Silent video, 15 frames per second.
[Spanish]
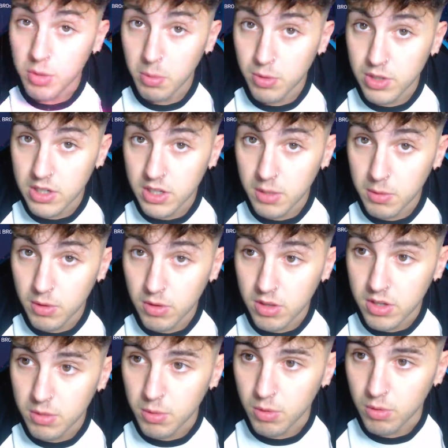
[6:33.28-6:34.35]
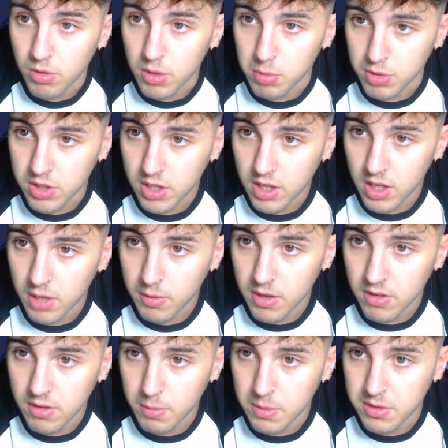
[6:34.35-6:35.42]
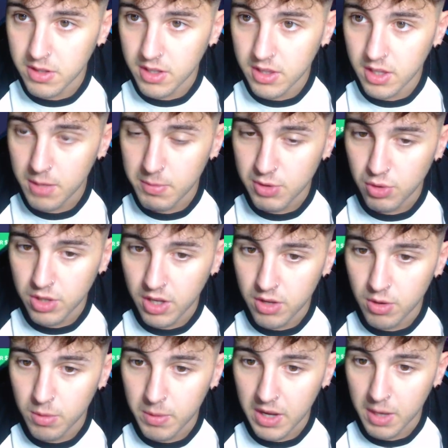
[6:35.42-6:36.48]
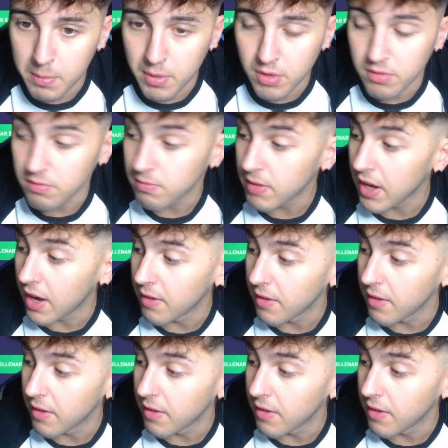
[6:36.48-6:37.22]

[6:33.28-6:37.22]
vemos en el siguiente vídeo de bro. Deposito aquí arriba a derecha, pero sí que tenéis más suerte que yo. Venga, campeón. Venga,